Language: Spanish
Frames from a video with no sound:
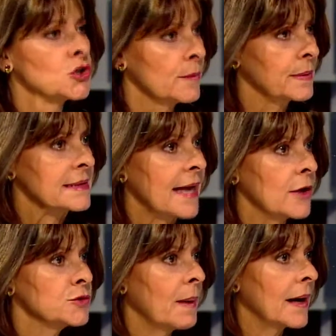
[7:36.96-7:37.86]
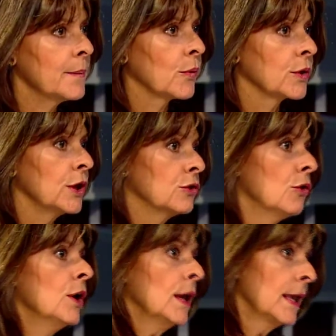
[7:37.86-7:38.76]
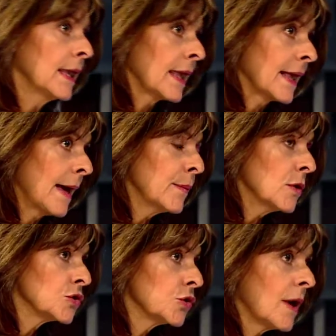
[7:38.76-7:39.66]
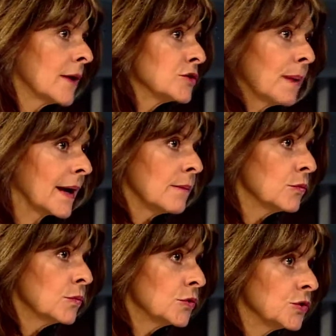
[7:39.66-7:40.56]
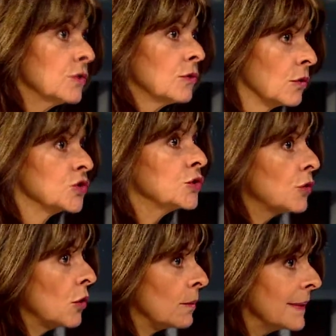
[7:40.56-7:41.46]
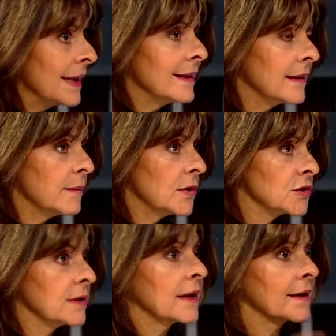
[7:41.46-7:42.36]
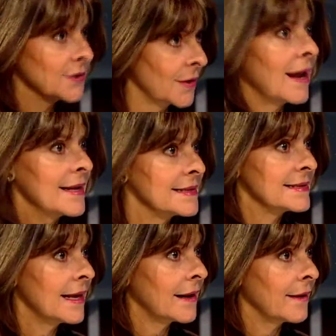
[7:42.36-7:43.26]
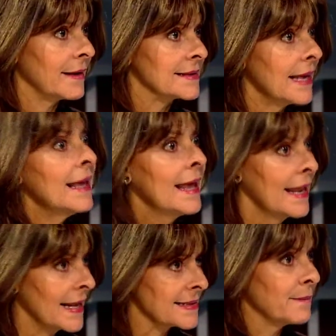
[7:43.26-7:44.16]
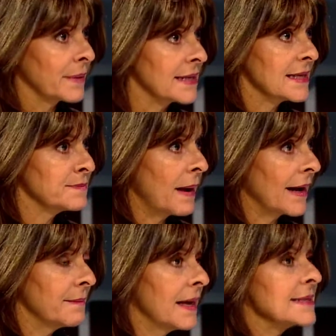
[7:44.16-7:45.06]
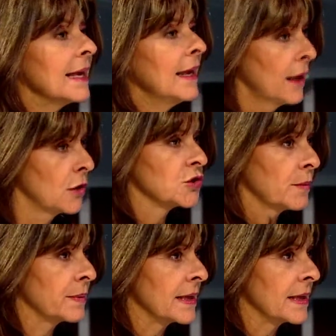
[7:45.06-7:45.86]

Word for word: los empresarios pagan poquito y que en cambio los ciudadanos pagamos mucho, no, si uno lo mira en términos internacionales es al revés. Las empresas pagan más, los,